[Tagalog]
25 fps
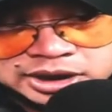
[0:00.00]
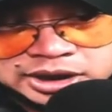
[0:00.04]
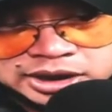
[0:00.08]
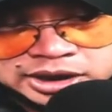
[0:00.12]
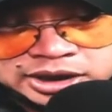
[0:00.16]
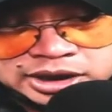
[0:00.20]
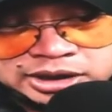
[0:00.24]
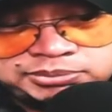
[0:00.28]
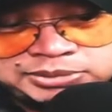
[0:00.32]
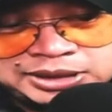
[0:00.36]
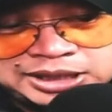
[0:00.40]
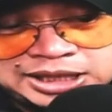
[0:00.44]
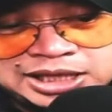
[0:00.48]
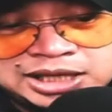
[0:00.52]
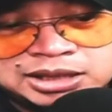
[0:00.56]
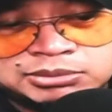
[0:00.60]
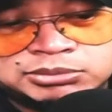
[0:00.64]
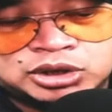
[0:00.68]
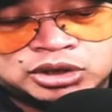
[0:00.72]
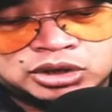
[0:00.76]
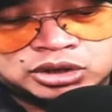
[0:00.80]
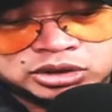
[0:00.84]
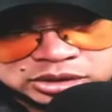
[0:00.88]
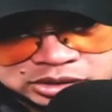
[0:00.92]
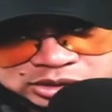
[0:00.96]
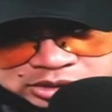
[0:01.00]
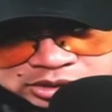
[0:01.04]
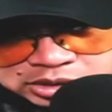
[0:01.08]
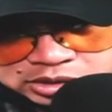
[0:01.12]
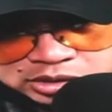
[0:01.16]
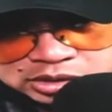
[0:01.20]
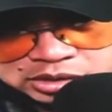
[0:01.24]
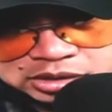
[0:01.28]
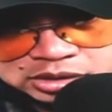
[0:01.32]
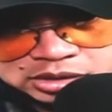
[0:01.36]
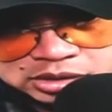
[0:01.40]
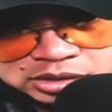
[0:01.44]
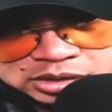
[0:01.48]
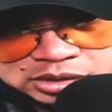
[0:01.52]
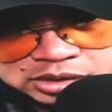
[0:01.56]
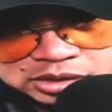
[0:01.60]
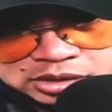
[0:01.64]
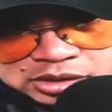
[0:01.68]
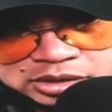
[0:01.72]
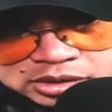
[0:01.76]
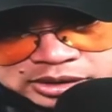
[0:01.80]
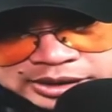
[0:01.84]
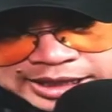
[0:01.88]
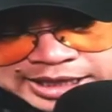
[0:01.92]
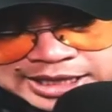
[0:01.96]
ni Villamor.
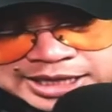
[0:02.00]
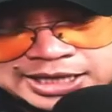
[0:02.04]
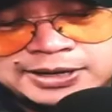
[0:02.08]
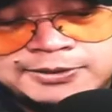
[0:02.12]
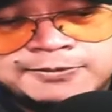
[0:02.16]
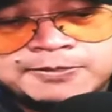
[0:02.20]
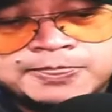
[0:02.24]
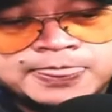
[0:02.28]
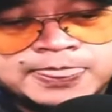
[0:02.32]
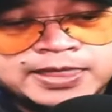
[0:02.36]
Ha?